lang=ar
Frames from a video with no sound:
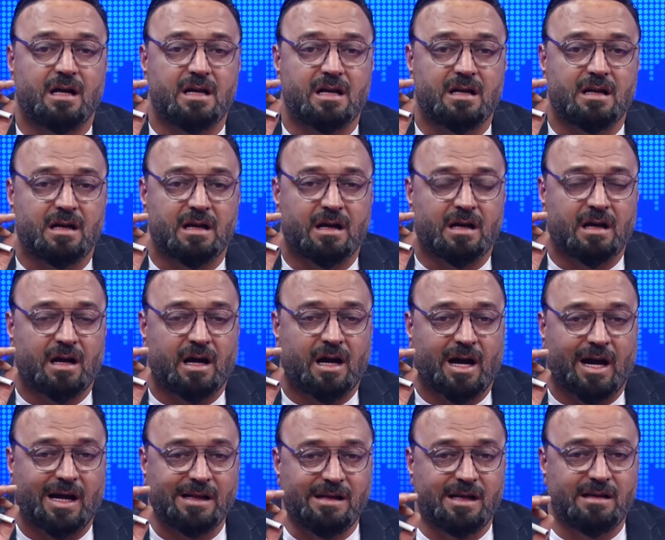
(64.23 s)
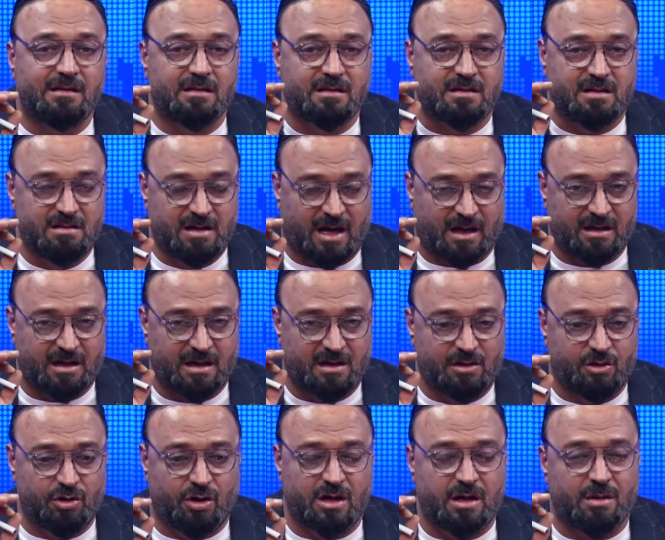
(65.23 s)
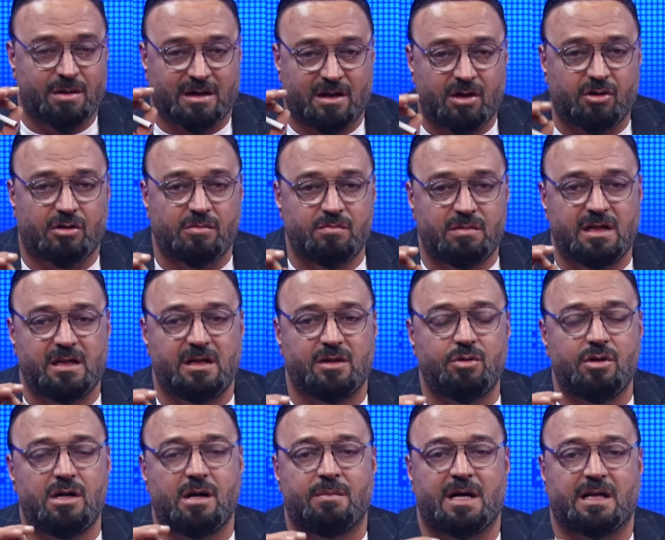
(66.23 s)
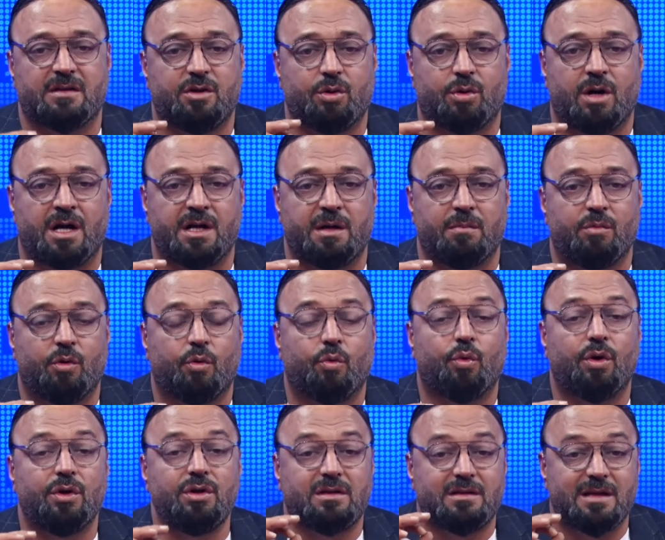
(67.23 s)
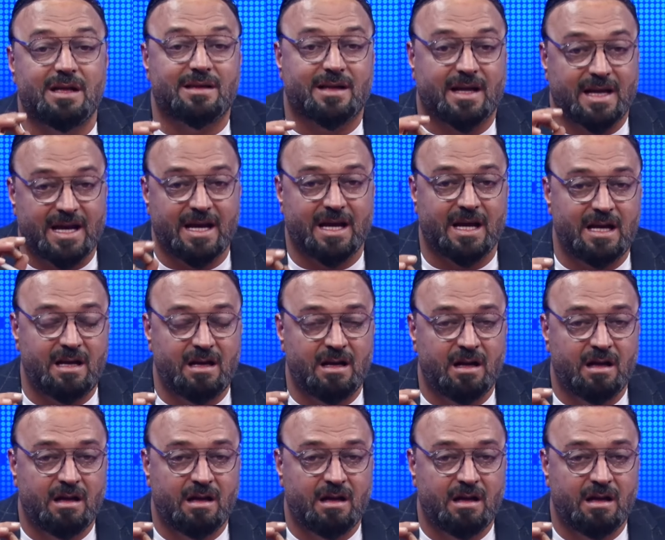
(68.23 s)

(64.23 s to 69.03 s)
آه، عدد يعني الدون الرقم اللي يقوله مال الدوانم وانت تخيل